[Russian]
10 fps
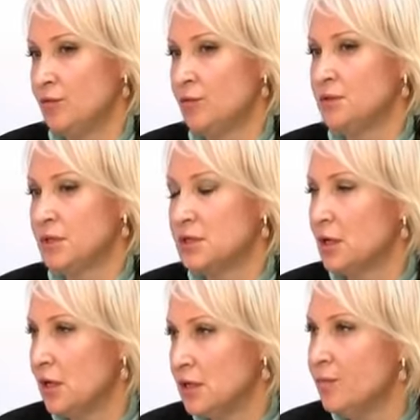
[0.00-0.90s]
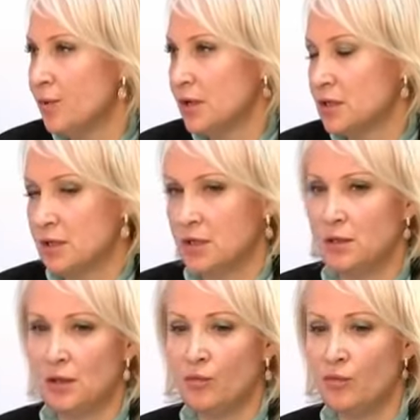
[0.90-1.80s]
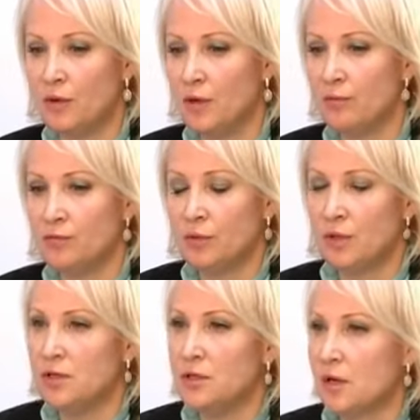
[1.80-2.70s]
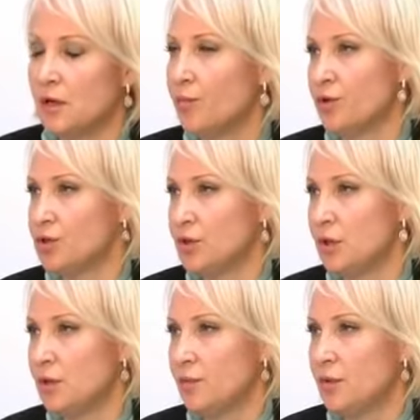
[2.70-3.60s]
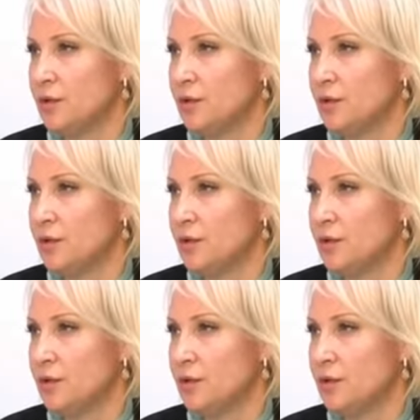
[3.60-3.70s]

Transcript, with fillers: Вот вы сказали одни показатели, а буквально вот на днях я прочитала